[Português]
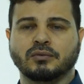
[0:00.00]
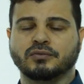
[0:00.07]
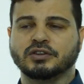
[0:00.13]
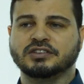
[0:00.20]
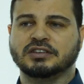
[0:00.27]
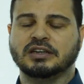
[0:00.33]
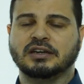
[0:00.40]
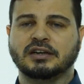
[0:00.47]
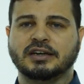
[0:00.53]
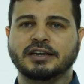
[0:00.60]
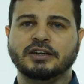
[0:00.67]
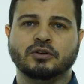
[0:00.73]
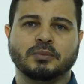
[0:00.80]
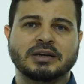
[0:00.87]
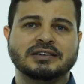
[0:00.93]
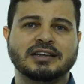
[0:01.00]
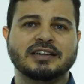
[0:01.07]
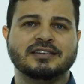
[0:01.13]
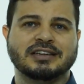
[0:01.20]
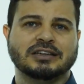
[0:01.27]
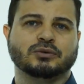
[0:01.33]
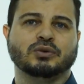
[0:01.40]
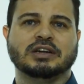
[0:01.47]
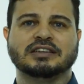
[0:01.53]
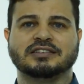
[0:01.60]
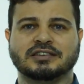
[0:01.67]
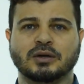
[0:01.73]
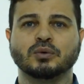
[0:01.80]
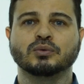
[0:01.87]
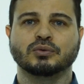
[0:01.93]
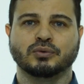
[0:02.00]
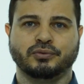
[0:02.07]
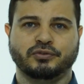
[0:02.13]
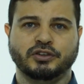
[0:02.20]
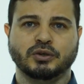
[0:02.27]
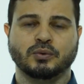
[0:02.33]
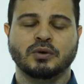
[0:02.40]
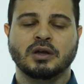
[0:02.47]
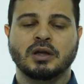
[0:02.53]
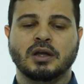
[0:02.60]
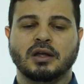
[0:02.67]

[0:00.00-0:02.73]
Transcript: você cria uma desnaturação do fio